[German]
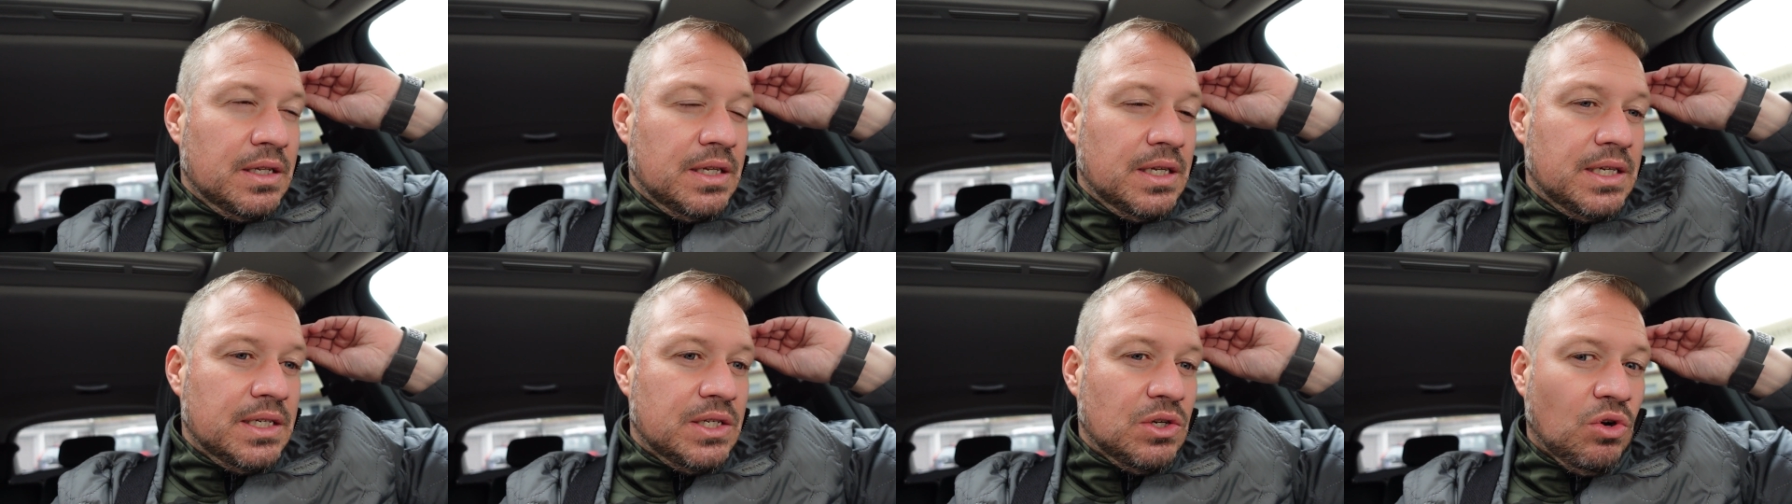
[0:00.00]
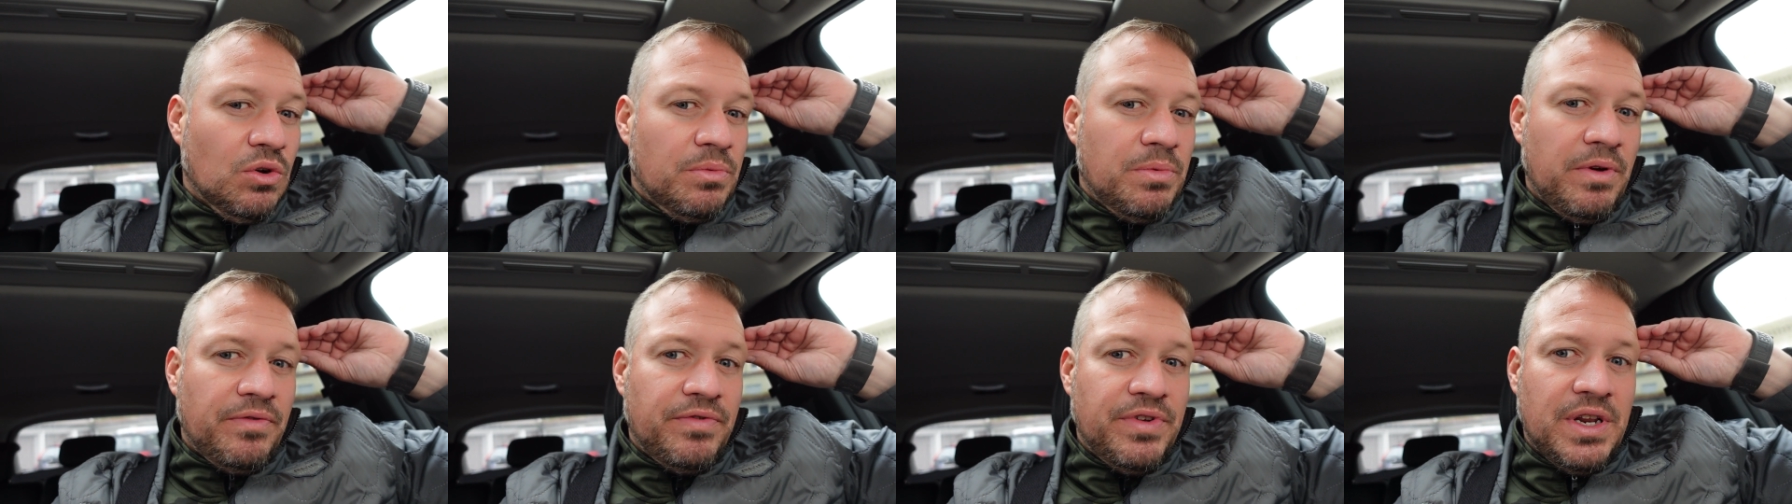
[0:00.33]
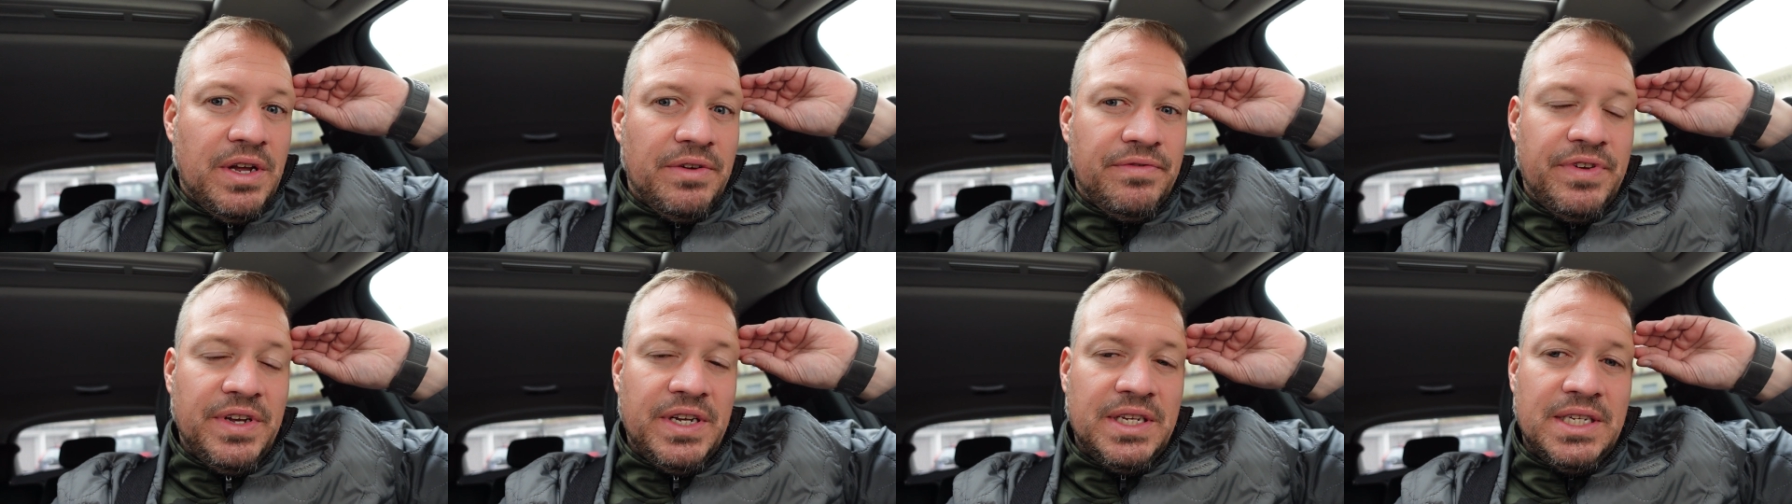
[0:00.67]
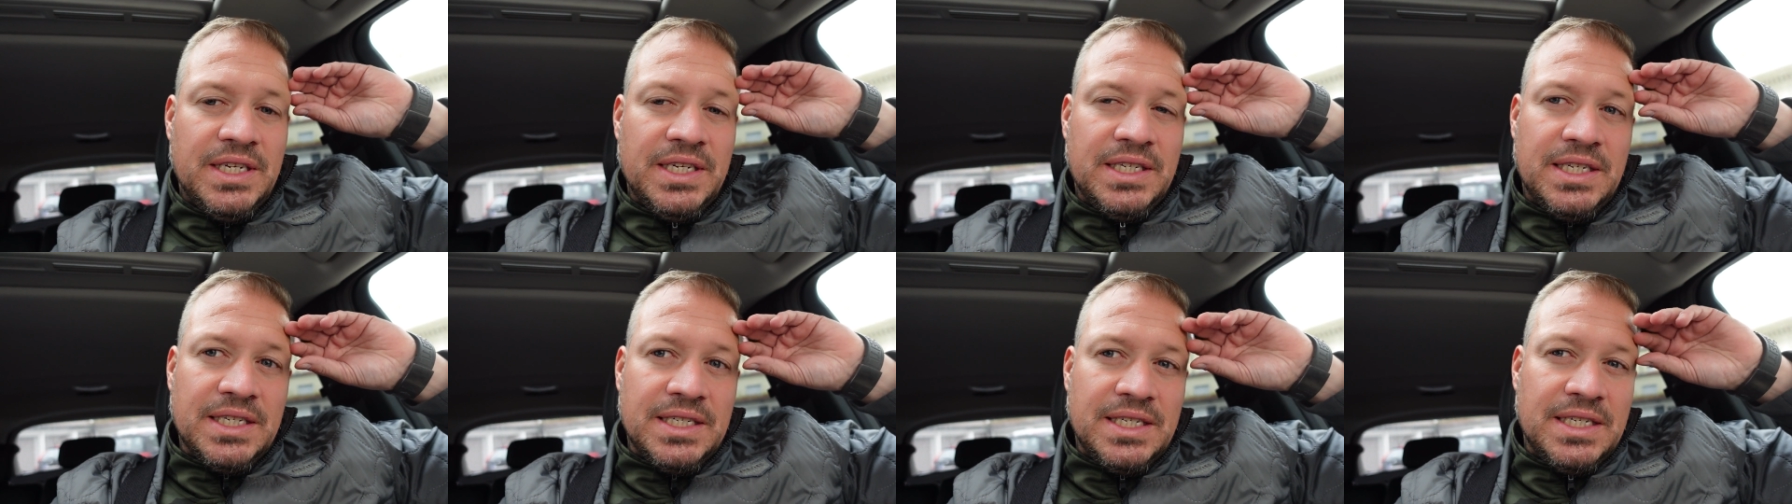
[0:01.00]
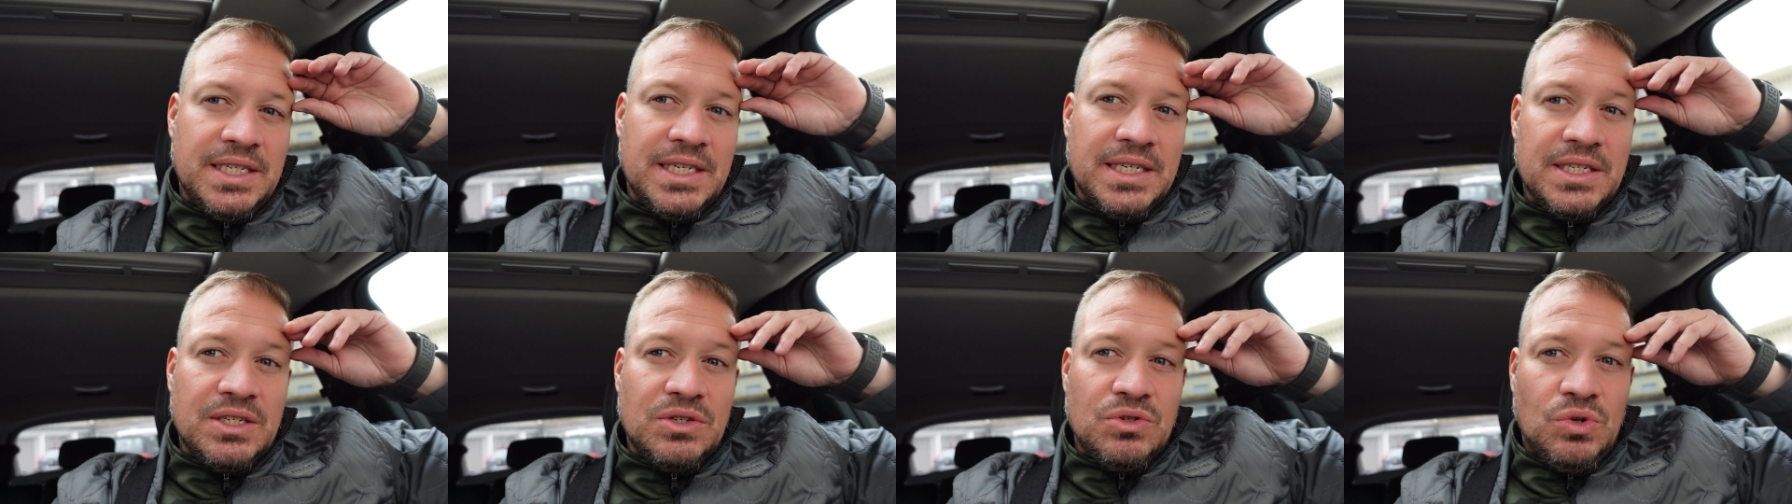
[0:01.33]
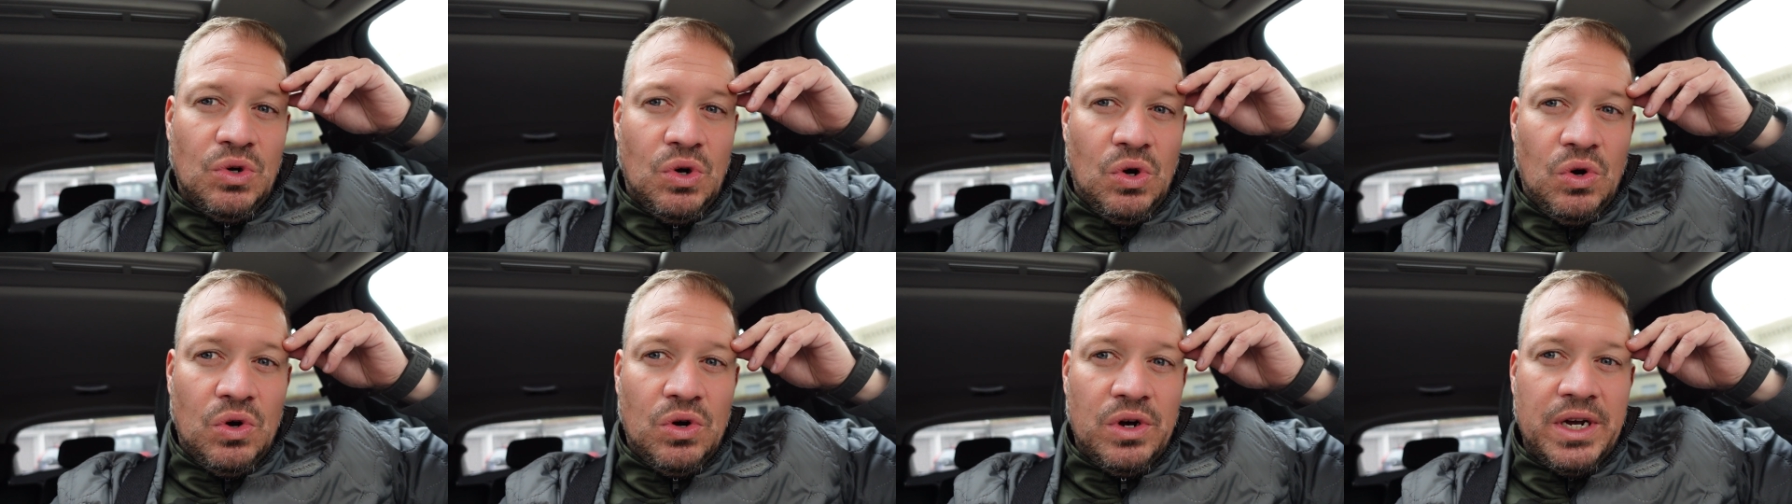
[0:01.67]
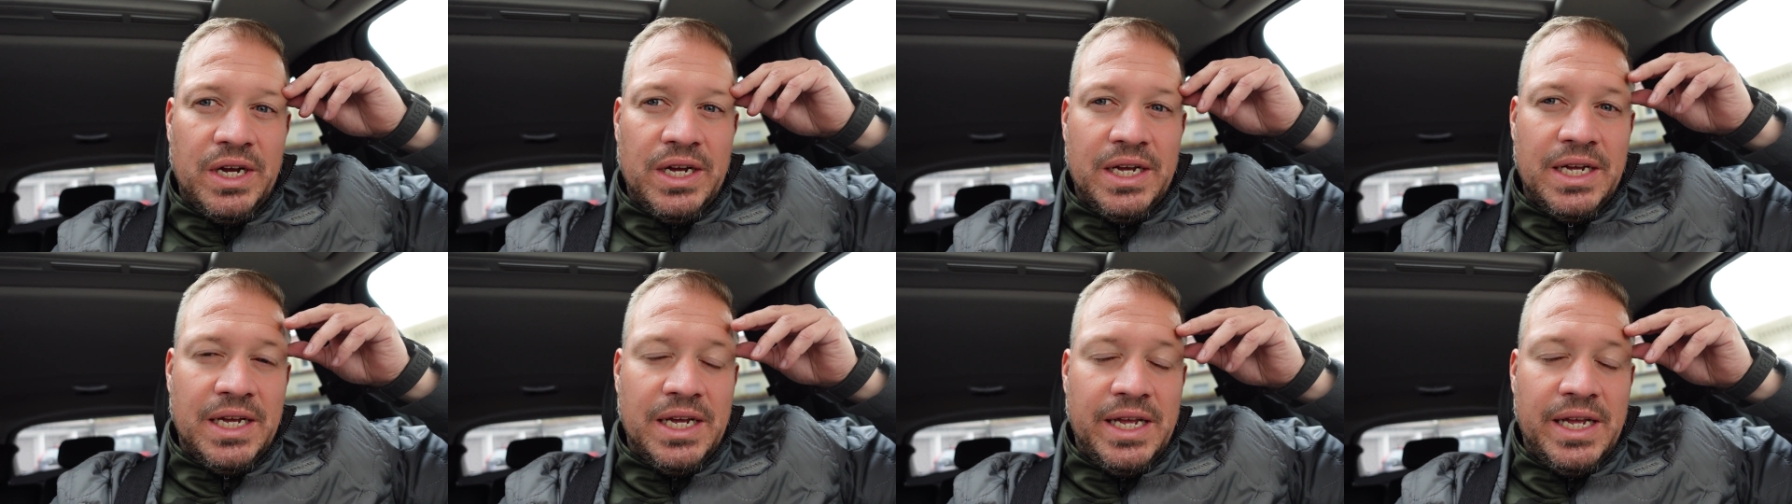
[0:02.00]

ist auch immer wieder wichtig, dass ich das so